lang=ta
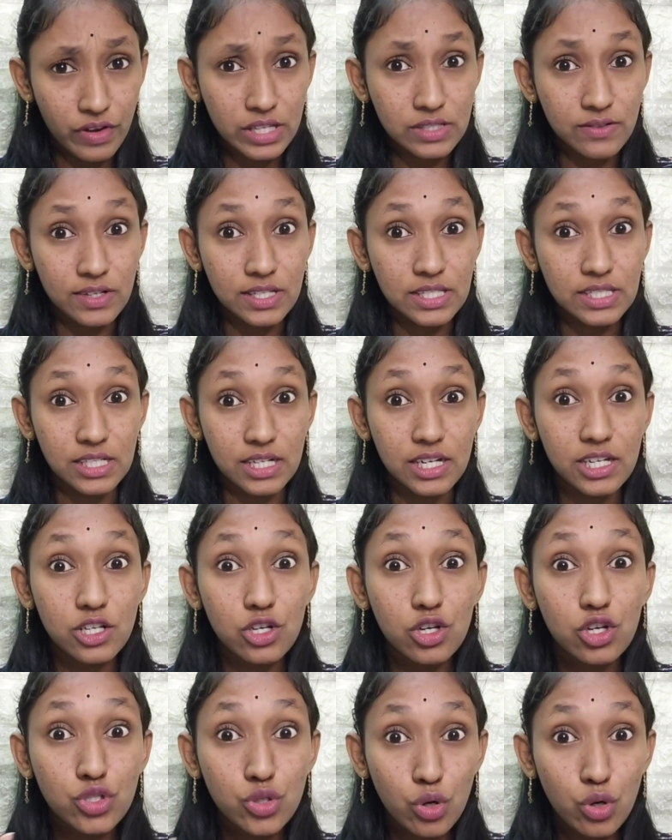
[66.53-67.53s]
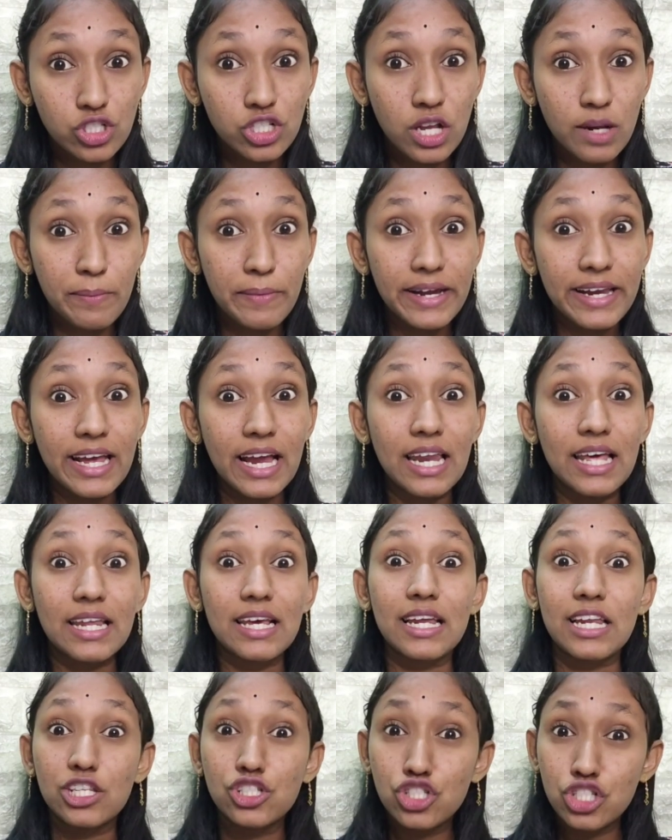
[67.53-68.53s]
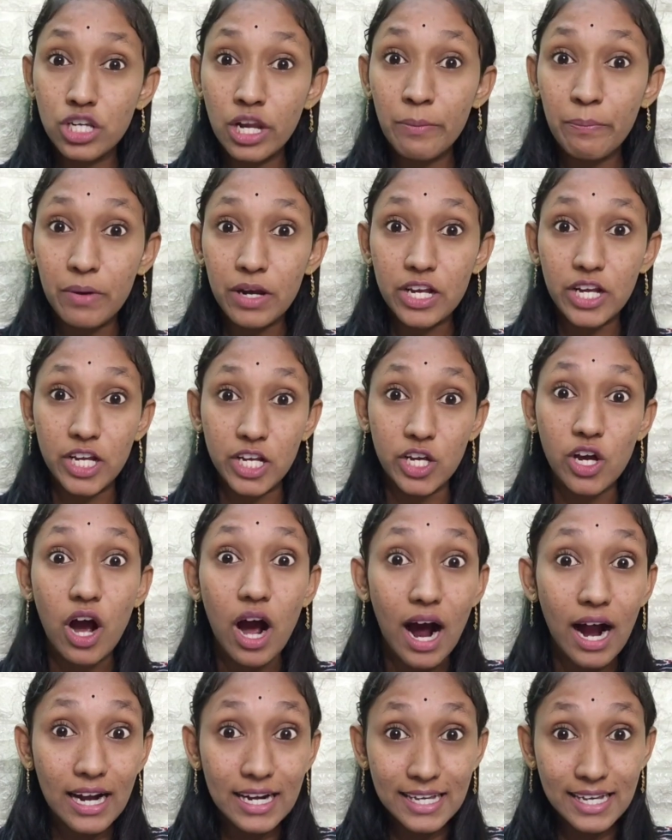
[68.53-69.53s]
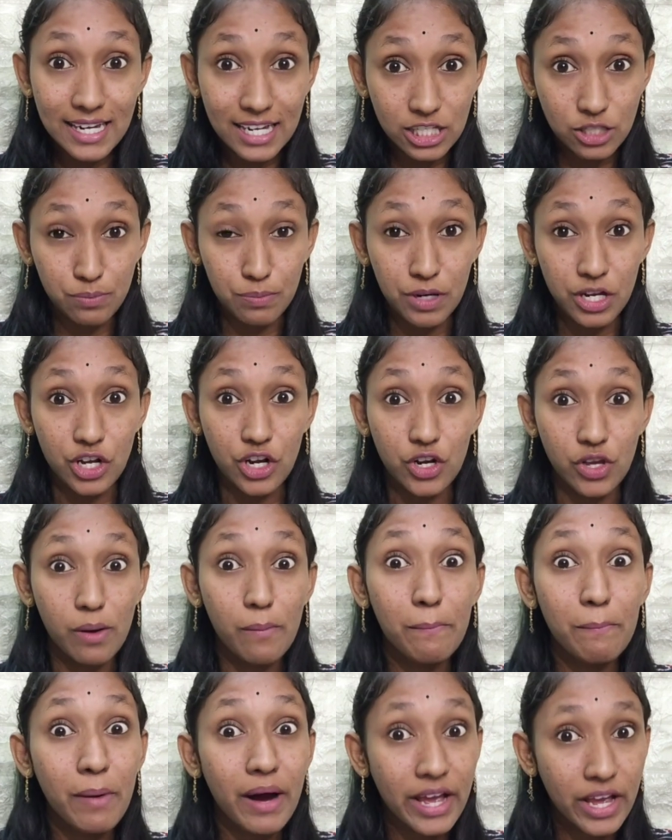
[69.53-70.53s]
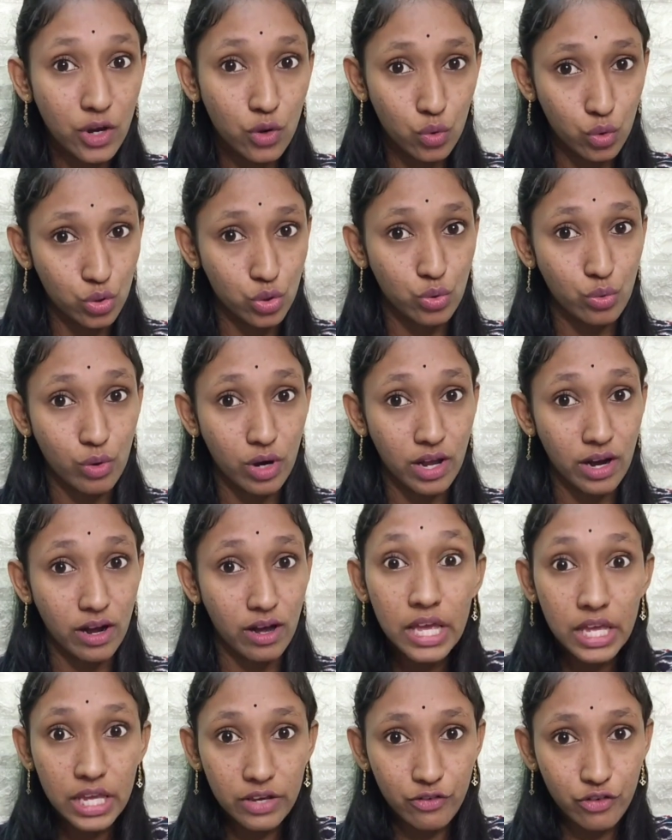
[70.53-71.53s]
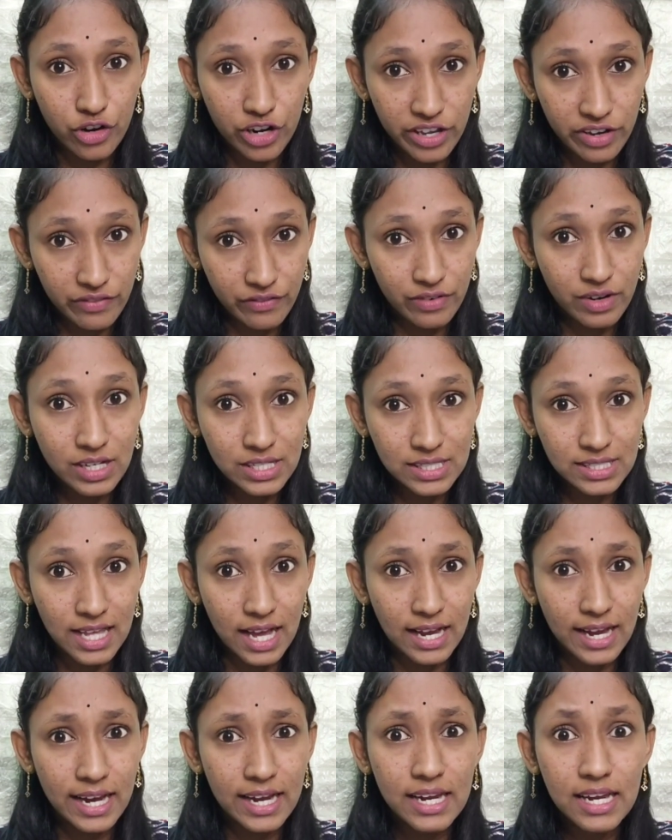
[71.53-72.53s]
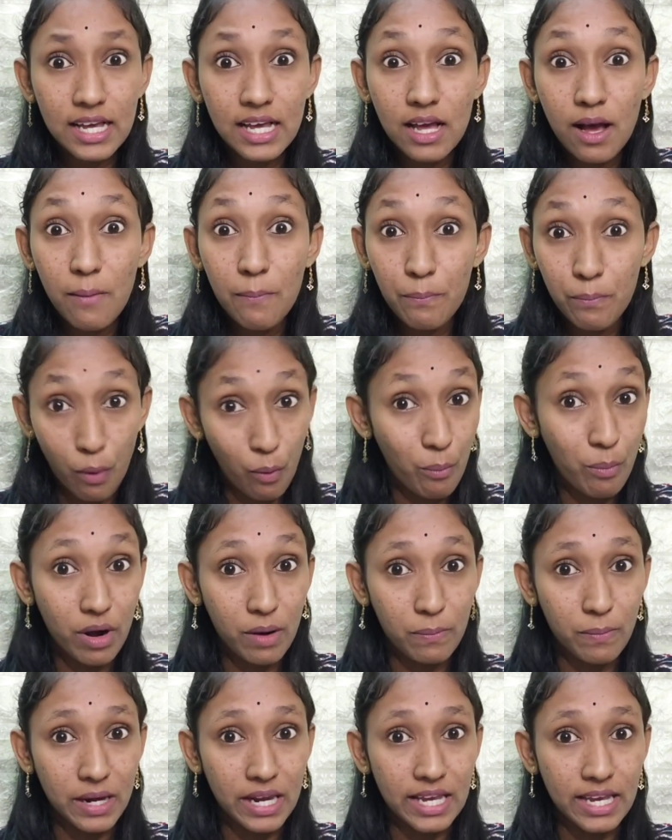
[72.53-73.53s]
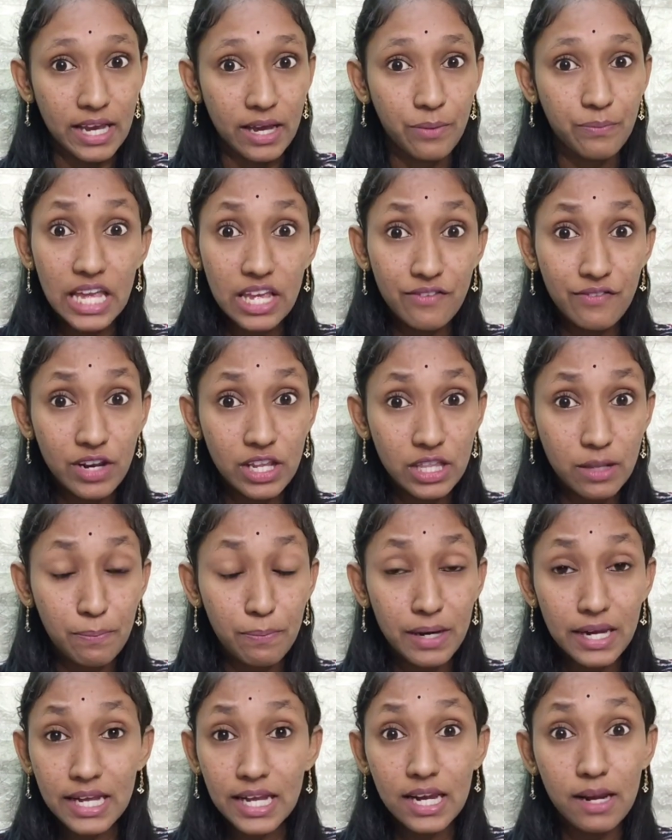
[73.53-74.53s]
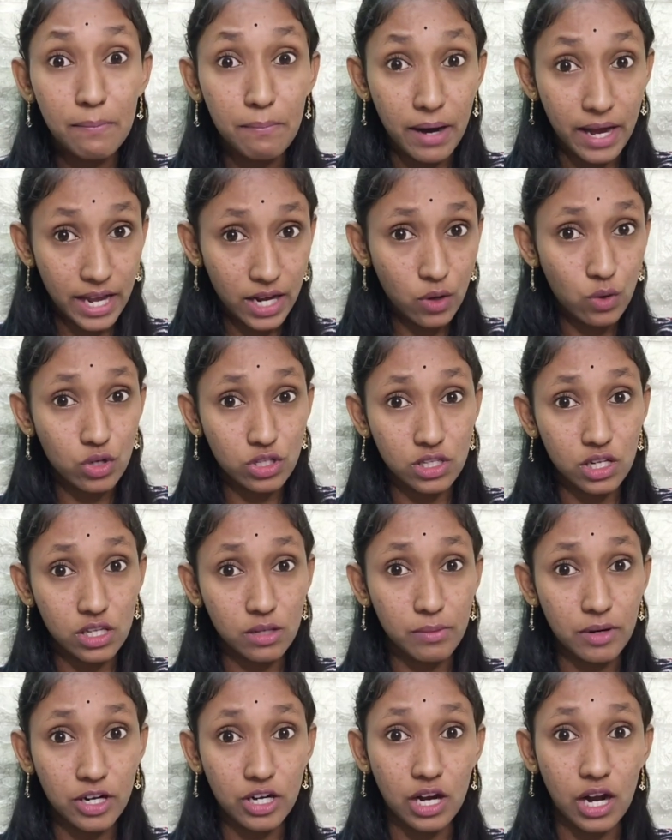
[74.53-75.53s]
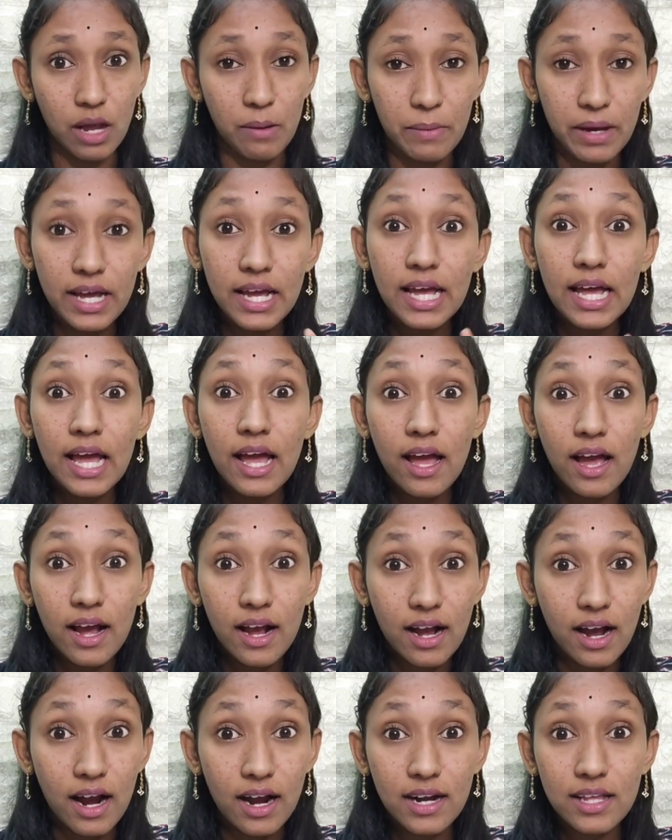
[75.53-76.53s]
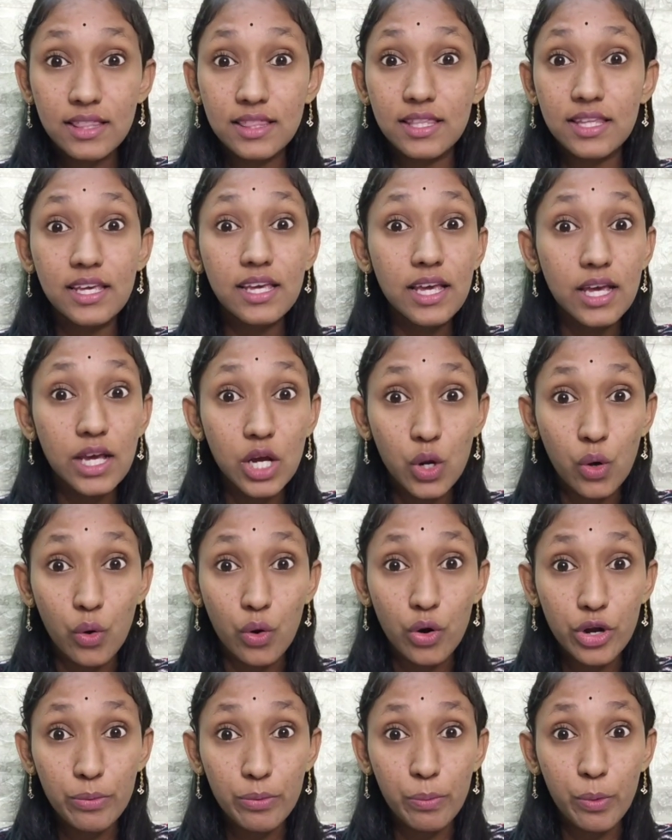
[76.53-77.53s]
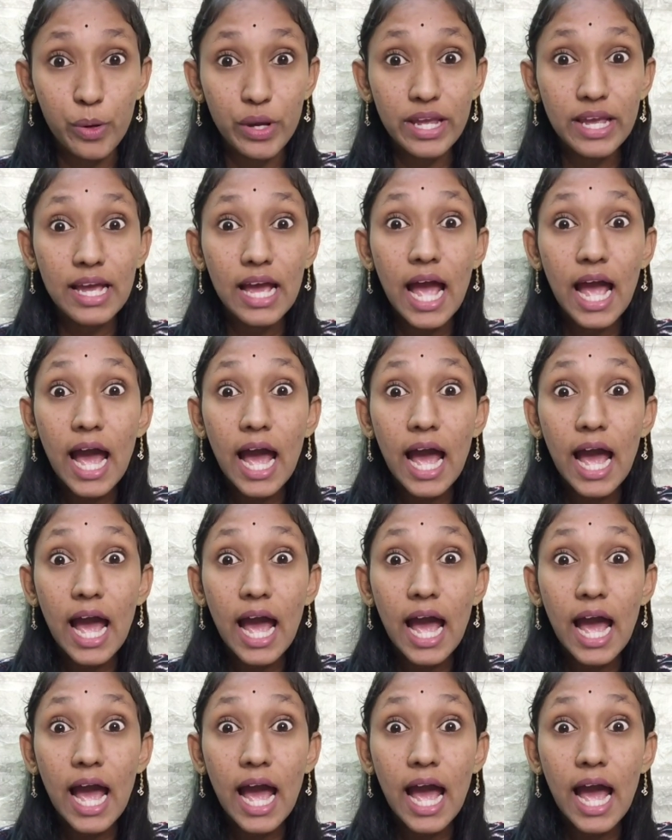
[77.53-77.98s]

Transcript: ஃபேஸை வச்சுக்கிட்டு சோஷியல் மீடியாவில் இருக்கிற சின்ன பிள்ளைங்களையும் அண்டர் ஏஜ் பிள்ளைங்களையும் பயம் கொடுத்து வாராம் இவருடைய ஃபர்ஸ்ட் டார்கெட் பொம்பளை பிள்ளைங்க இவர் இந்த பிள்ளைங்களை பயம் கொடுத்துறது மட்டும் இல்லாமல் கடத்தி கொண்டு போய்